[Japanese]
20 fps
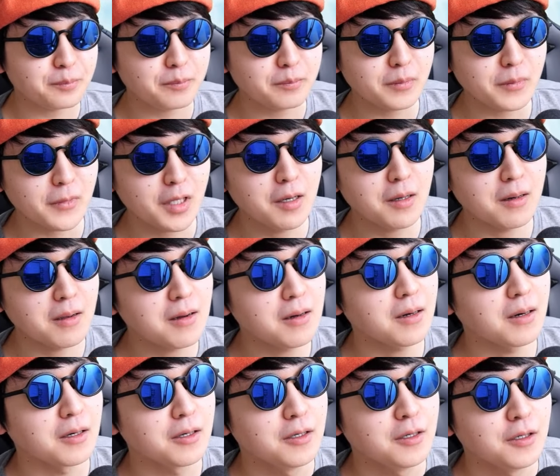だか
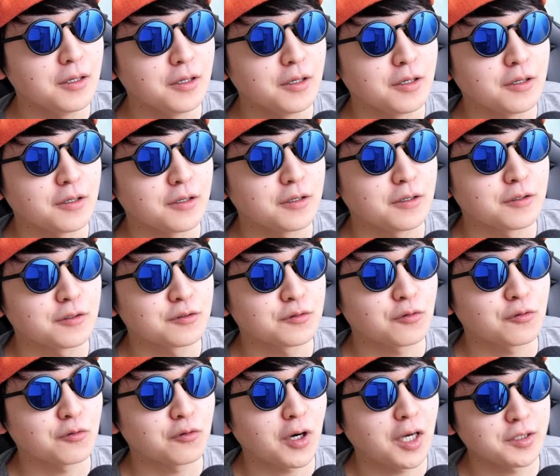ら
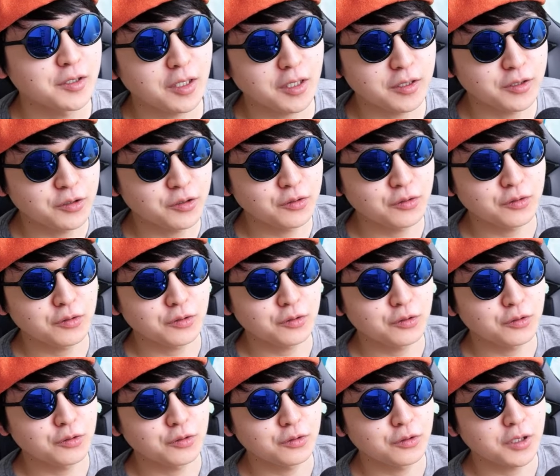そのあだから中
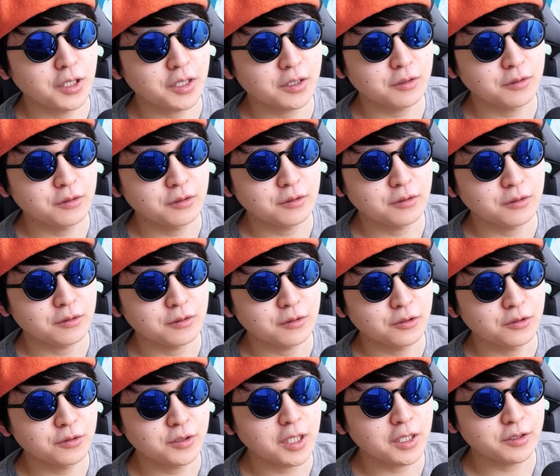中学
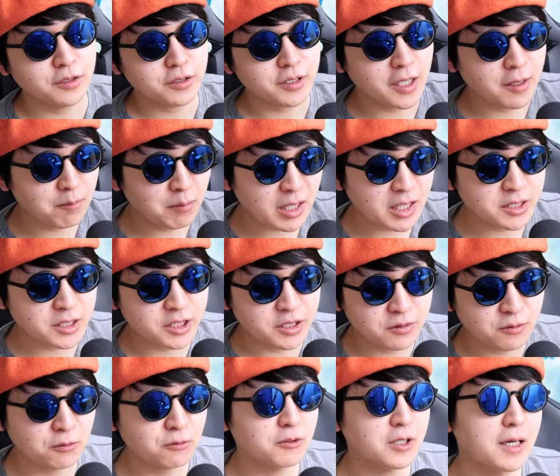中学受験まあ死
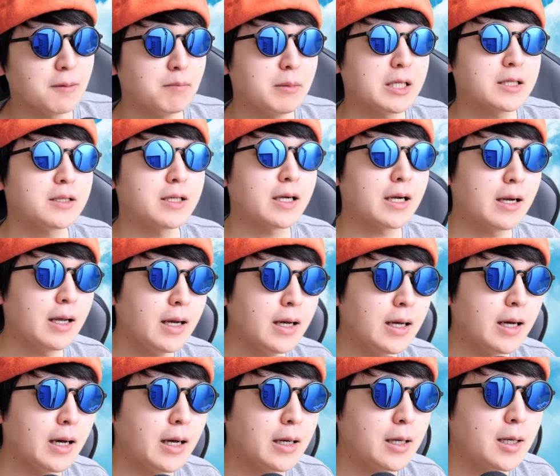ぬほど頑張ったか
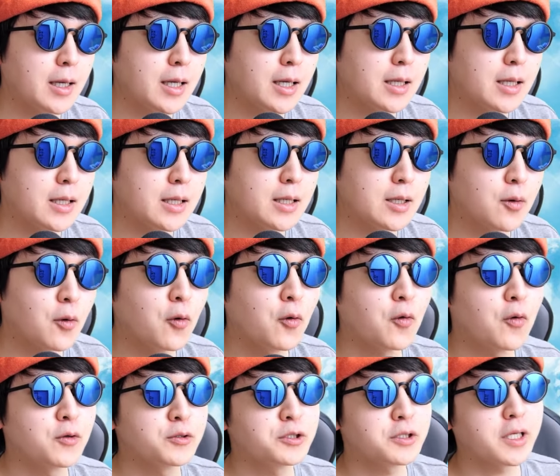ら高
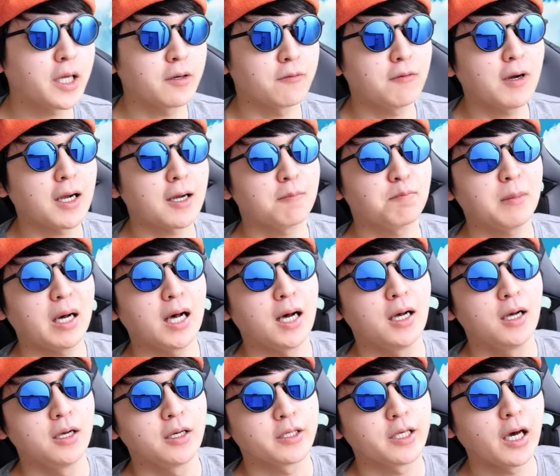校受験はがまあ
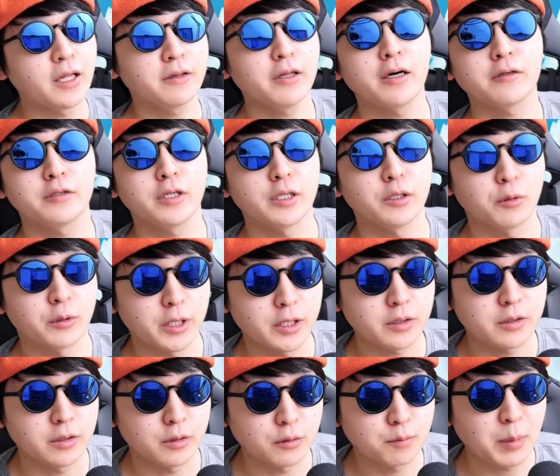やんなくていいよねっ
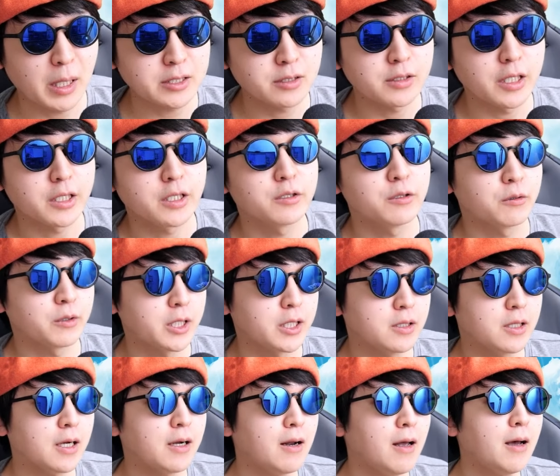ていうパスできるよね
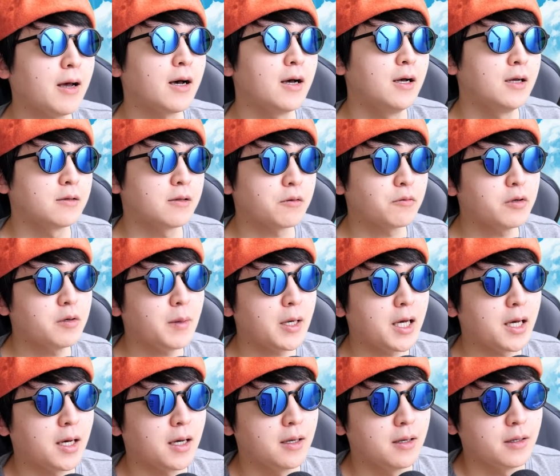だから例え
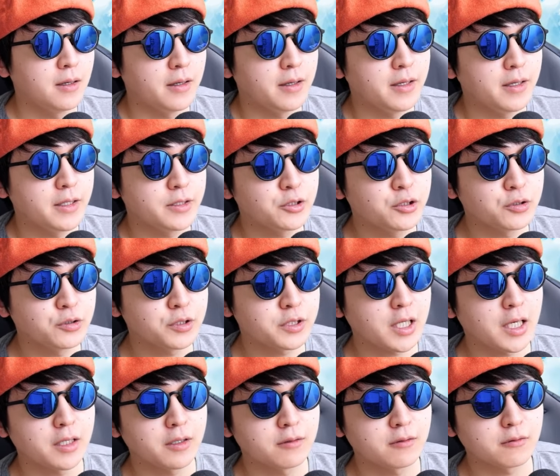ば、えー、中
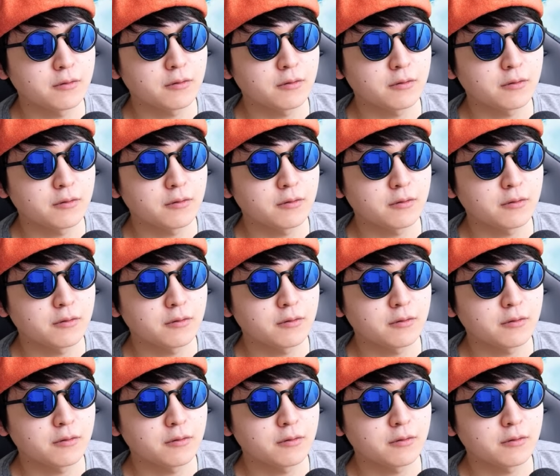3